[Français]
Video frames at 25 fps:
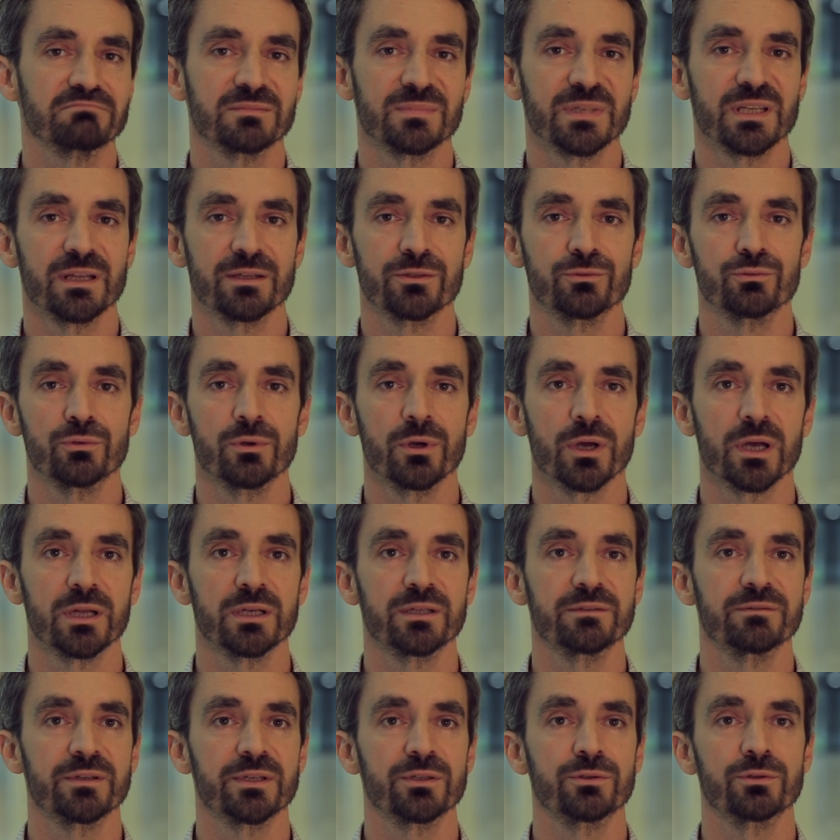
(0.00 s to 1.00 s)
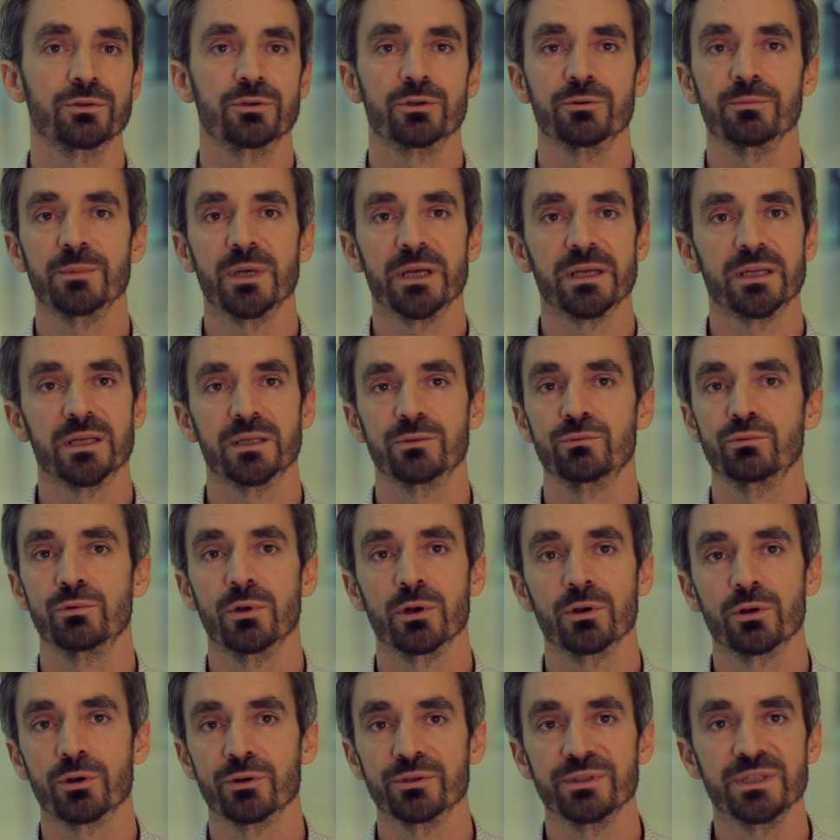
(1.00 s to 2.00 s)
la douleur à l'éveil de coma et la
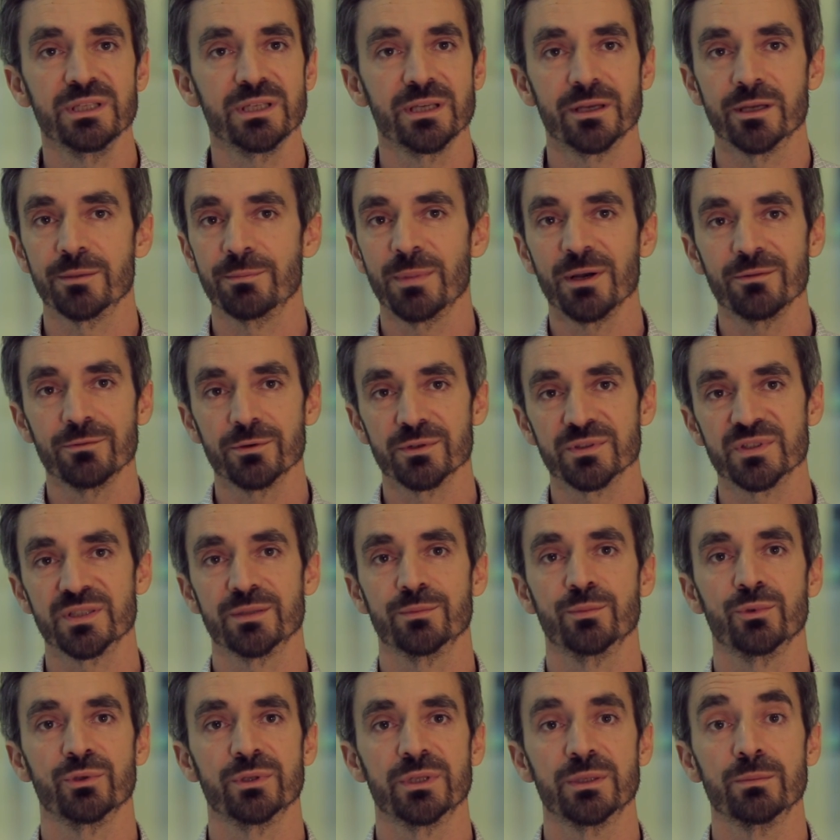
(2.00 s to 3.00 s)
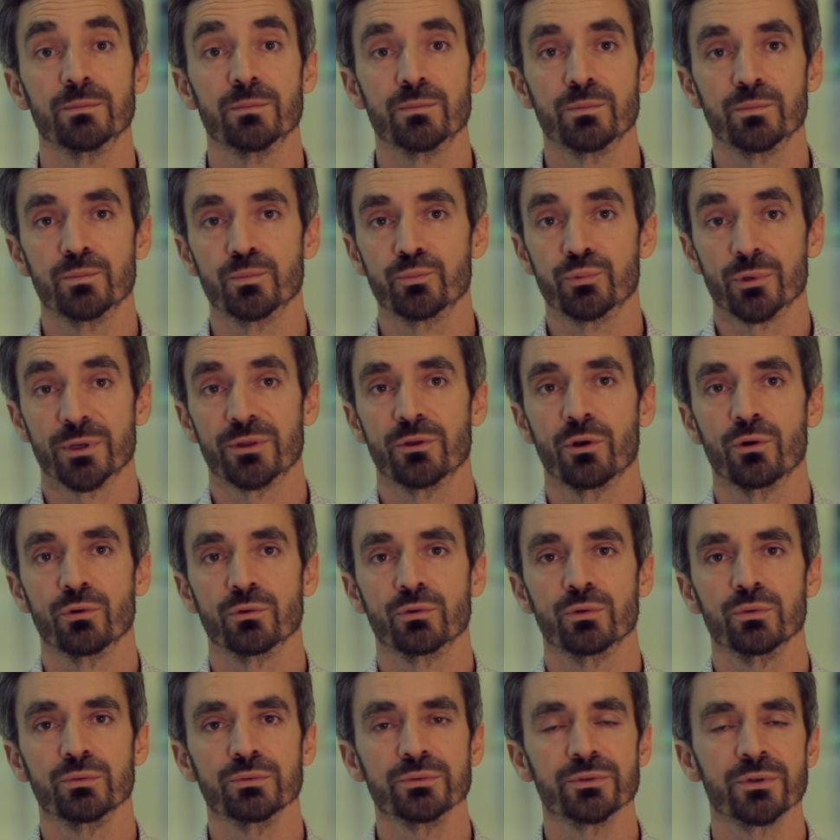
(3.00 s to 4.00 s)
douleur chronique n'avaient pas forcément des points de
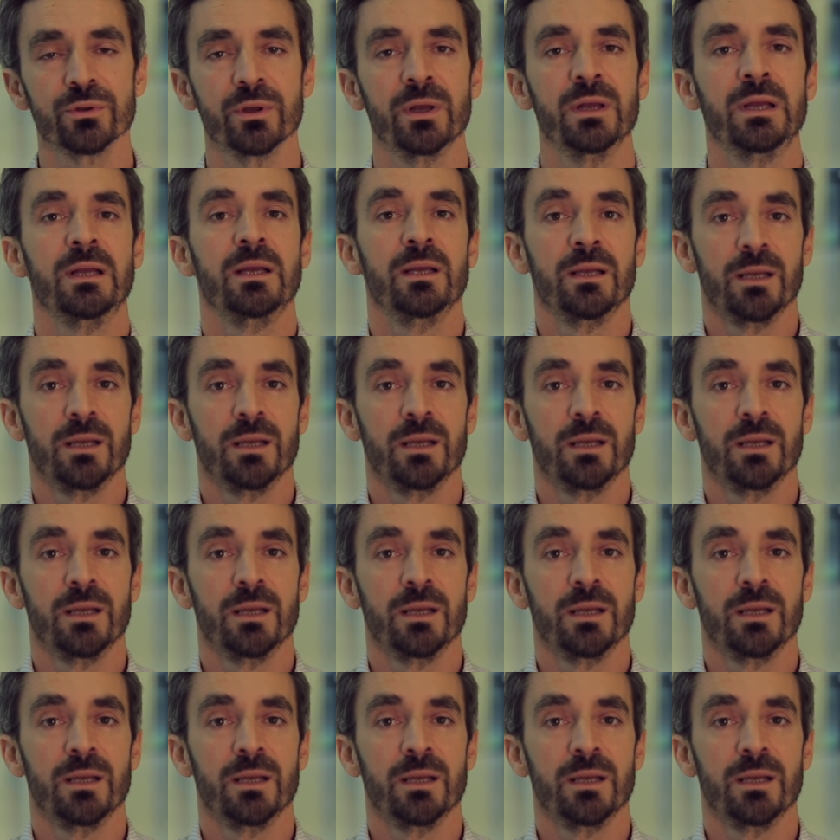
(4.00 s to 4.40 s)
rencontre.